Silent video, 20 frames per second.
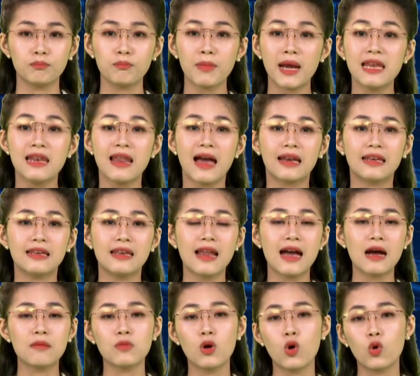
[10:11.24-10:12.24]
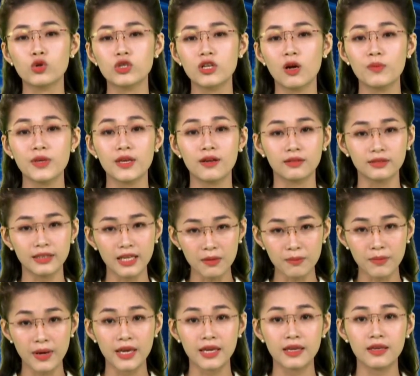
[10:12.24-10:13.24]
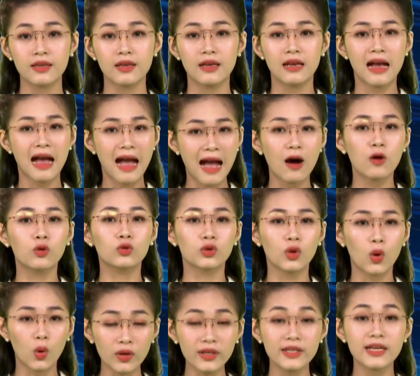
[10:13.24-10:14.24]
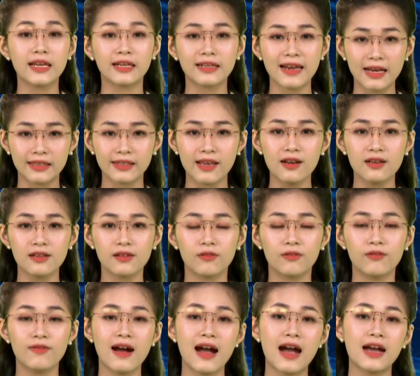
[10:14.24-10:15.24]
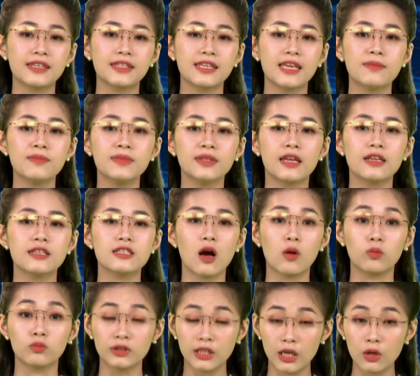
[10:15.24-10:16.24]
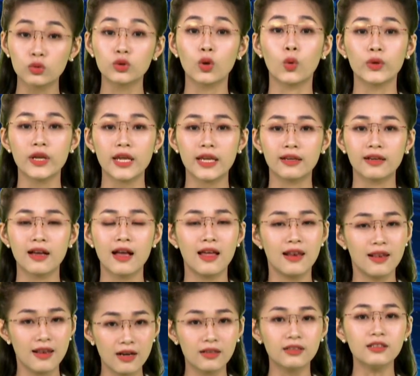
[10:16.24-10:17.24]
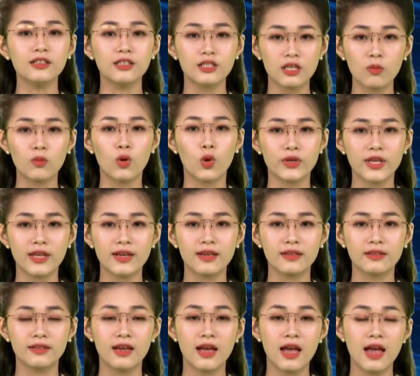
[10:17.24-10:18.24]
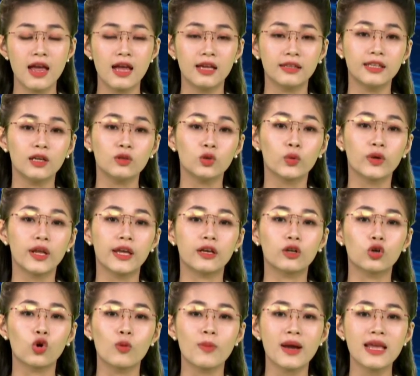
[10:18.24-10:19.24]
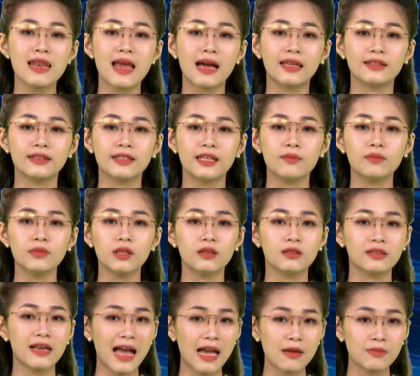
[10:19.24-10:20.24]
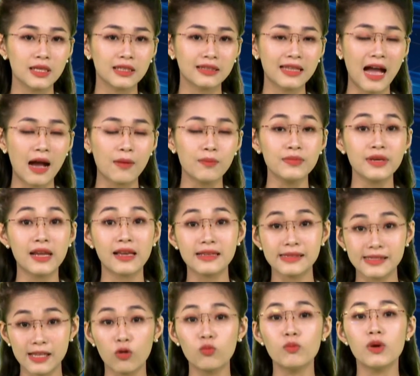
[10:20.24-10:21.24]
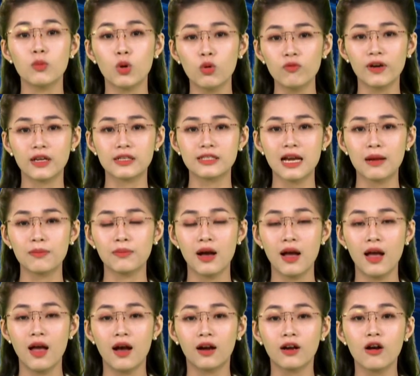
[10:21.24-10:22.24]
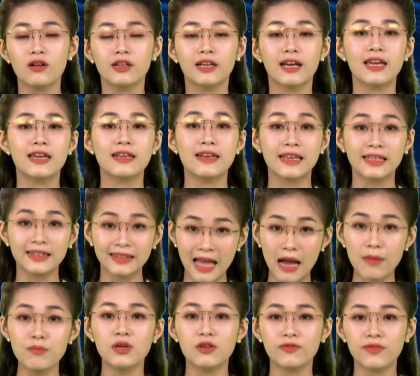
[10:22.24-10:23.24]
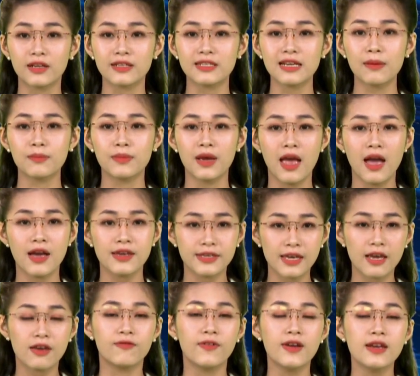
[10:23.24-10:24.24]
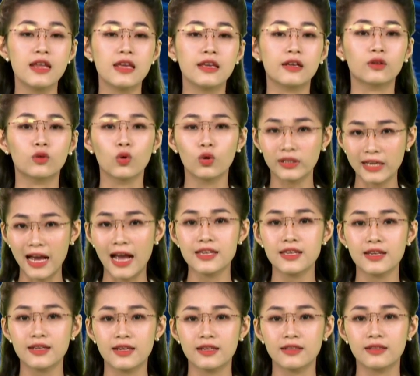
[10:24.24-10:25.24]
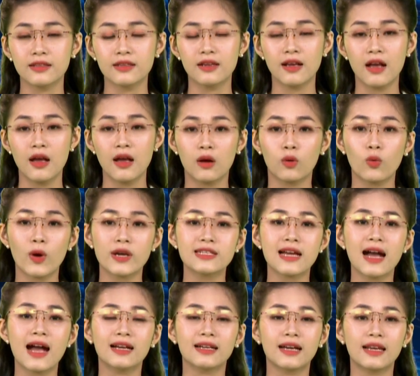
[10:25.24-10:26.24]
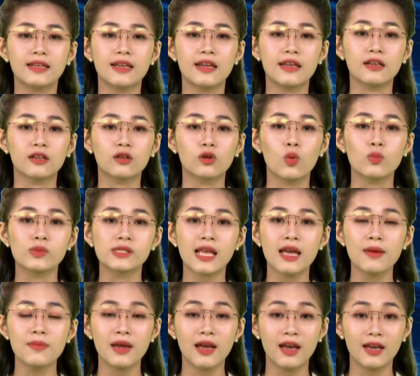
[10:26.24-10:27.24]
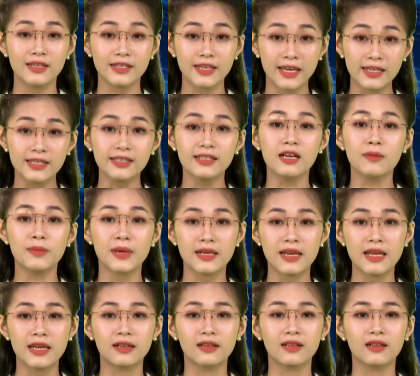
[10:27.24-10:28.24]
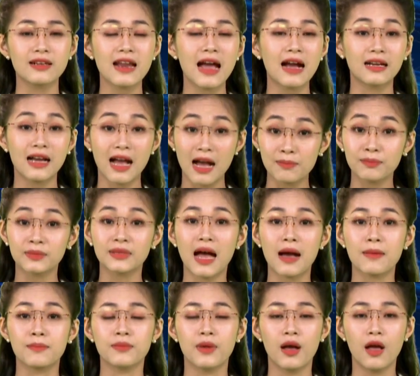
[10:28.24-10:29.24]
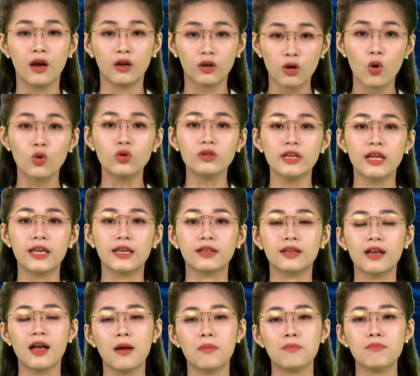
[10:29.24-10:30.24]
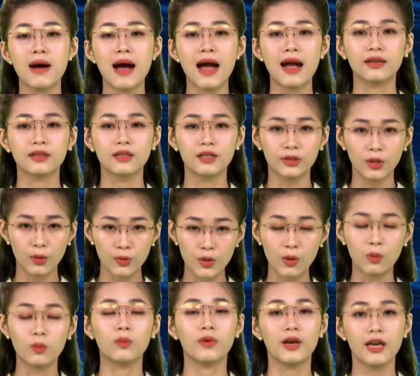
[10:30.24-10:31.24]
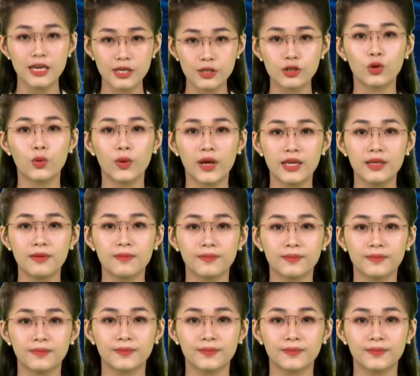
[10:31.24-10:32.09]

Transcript: Máy lạnh là một trong những thiết bị hao tốn điện năng nhất và chiếm tỷ trọng tiêu thụ điện lớn trong hộ gia đình. Tiêu thụ điện của máy lạnh chiếm từ hai mươi tám đến sáu mươi tư phần trăm, có khi đến tám mươi phần trăm chi phí điện của cả gia đình. Ngoài ra, ngành điện cũng xếp chín thiết bị điện đang âm thầm ngốn điện mà người tiêu dùng ít chú ý.